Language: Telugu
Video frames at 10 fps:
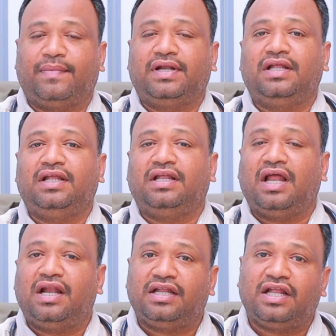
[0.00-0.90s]
కాబట్టి
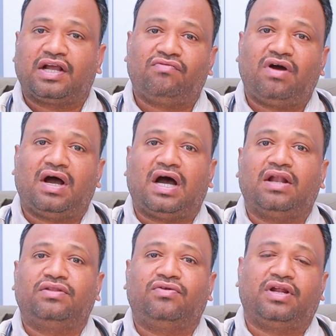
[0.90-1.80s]
ఇలాంటి ఎక్కువ
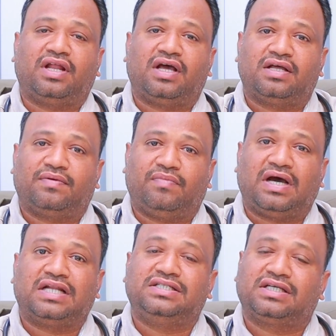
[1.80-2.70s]
ఆందోళన
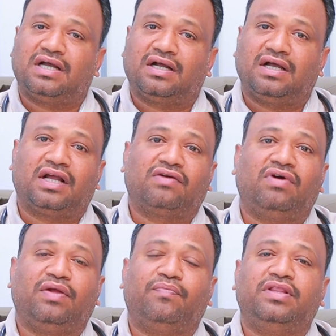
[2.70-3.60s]
మానసికంగా
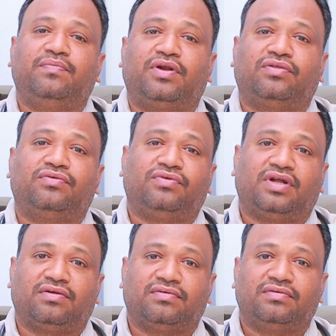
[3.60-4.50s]
ఎక్కువ ఇబ్బంది పడుతూ
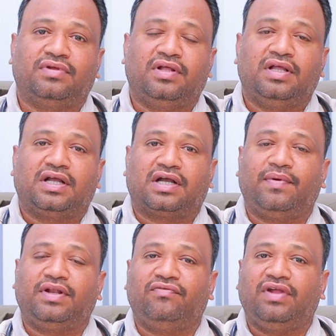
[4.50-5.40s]
ఉంటారు
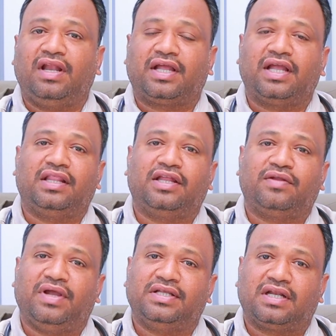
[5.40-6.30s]
కాబట్టి వీళ్ళకి
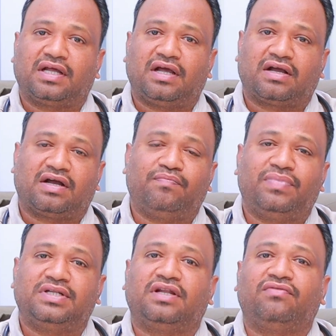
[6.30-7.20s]
ఏంటంటే మేజర్గా
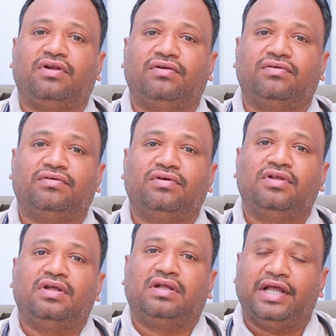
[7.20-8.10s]
కంపల్సరీ వాళ్ళు
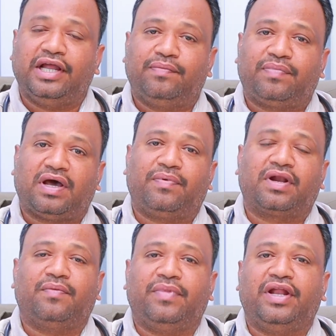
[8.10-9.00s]
డైట్
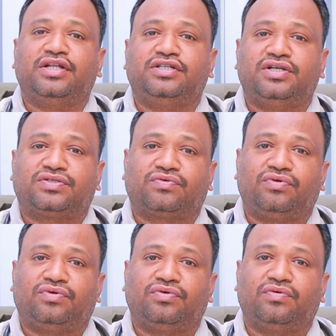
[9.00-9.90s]
ప్రాపర్గా మెయింటైన్
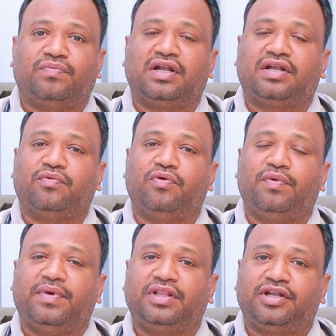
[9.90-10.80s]
చేసుకుంటూ మన
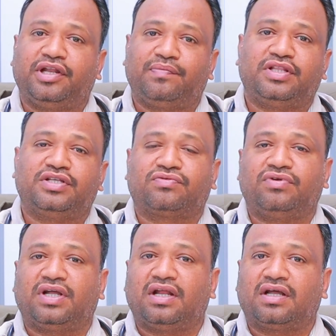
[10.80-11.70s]
హోమియోపతి ట్రీట్మెంట్
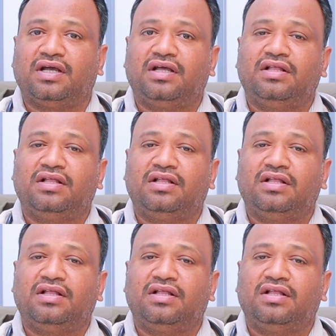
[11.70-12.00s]
తీసుకుంటే కనుక